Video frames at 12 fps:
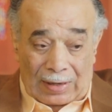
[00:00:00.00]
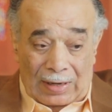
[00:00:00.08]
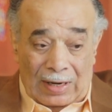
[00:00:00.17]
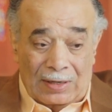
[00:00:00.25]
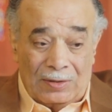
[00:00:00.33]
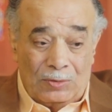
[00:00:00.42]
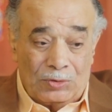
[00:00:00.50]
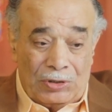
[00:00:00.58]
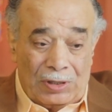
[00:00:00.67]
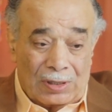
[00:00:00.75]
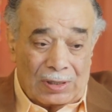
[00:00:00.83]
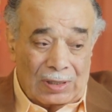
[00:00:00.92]
لكن
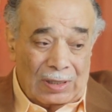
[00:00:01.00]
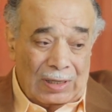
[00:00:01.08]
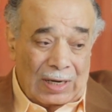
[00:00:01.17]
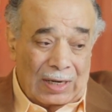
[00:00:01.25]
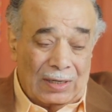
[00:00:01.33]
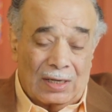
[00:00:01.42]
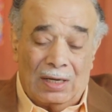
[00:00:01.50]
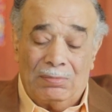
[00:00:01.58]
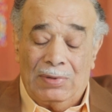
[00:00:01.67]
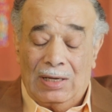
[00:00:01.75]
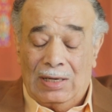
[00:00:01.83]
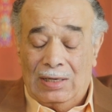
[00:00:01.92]
نشير يعني
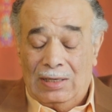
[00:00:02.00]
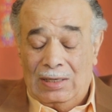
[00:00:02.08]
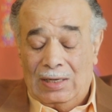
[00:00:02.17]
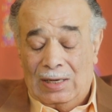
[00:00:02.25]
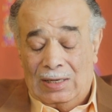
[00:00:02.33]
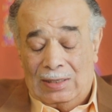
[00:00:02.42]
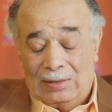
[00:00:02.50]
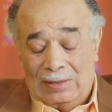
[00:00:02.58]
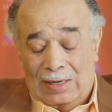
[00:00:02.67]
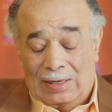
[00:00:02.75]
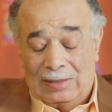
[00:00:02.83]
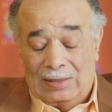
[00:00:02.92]
قبلها الى
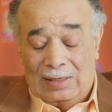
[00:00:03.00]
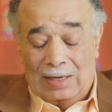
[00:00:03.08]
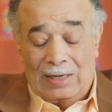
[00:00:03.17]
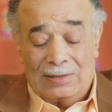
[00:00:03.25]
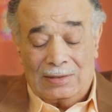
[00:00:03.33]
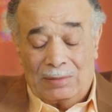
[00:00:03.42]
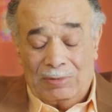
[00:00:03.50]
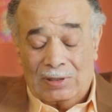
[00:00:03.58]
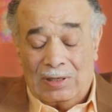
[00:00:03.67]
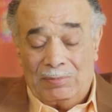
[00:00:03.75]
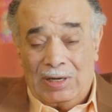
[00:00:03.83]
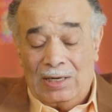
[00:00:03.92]
يعني الايه
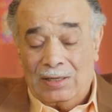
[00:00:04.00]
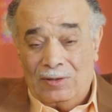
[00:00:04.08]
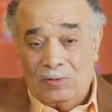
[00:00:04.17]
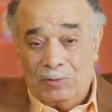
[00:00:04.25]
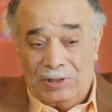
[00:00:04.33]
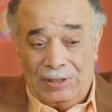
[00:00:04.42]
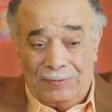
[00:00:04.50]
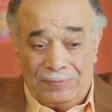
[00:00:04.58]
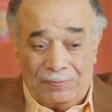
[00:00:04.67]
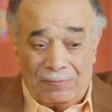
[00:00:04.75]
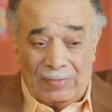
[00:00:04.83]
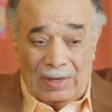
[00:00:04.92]
السابقه مالك يوم الدين
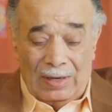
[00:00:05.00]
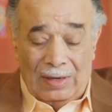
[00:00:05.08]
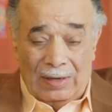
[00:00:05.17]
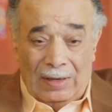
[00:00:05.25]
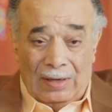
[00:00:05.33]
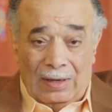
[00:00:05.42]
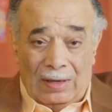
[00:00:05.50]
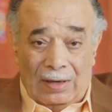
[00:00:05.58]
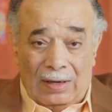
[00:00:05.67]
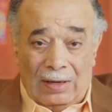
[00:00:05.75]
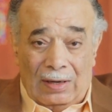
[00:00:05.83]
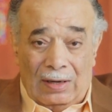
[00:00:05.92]

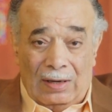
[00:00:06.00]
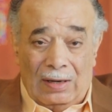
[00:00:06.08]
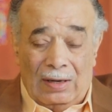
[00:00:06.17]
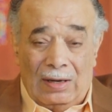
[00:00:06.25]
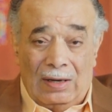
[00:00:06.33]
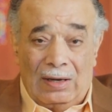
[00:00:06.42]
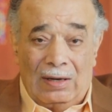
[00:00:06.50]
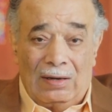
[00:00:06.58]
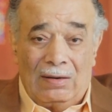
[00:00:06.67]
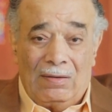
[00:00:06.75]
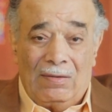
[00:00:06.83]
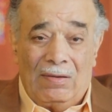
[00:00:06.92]
آه،
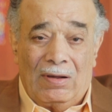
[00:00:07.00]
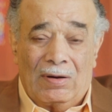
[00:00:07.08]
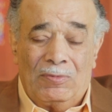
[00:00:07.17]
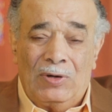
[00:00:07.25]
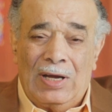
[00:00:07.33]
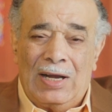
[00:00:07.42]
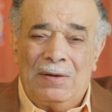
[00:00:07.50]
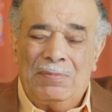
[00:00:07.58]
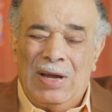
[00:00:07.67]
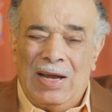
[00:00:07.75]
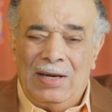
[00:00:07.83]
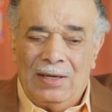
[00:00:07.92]
ربنا قال
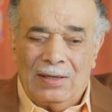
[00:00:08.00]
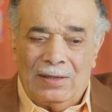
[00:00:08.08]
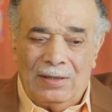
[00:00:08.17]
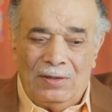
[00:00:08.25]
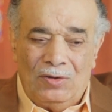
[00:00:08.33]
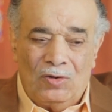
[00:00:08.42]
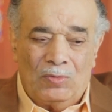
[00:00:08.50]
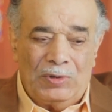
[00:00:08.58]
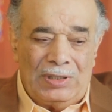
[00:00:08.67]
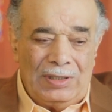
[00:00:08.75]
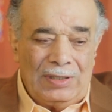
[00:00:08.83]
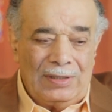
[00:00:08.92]
مالك يوم
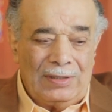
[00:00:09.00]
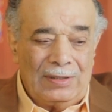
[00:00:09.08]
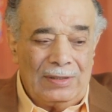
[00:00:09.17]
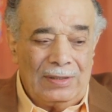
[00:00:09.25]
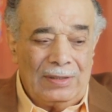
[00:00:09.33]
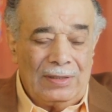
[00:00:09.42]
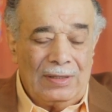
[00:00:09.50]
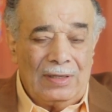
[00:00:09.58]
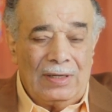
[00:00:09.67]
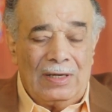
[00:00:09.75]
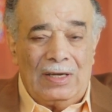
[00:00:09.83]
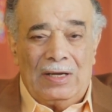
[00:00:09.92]
الدين
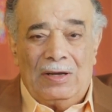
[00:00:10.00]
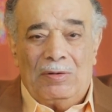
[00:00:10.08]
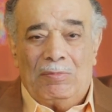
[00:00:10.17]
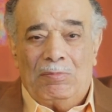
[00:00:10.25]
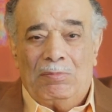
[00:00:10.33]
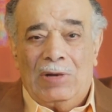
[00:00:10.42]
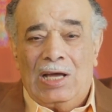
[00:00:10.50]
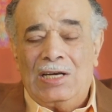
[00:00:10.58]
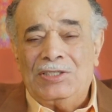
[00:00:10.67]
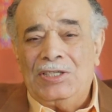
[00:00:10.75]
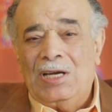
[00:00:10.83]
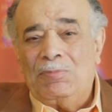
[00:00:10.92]
ما
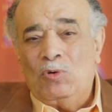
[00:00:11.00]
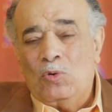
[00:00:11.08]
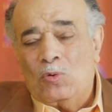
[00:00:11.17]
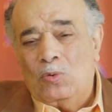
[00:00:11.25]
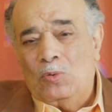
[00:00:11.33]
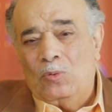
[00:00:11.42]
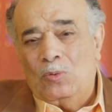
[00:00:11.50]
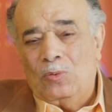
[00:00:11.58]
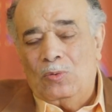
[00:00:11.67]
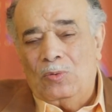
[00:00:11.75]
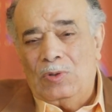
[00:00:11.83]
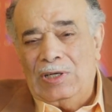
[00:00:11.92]
قالش يملك
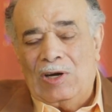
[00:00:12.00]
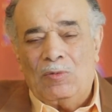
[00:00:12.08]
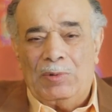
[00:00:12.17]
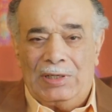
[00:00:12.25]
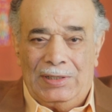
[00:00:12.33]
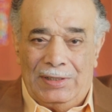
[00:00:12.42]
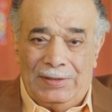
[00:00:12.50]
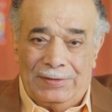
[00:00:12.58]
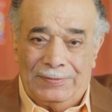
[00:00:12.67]
يوم الدين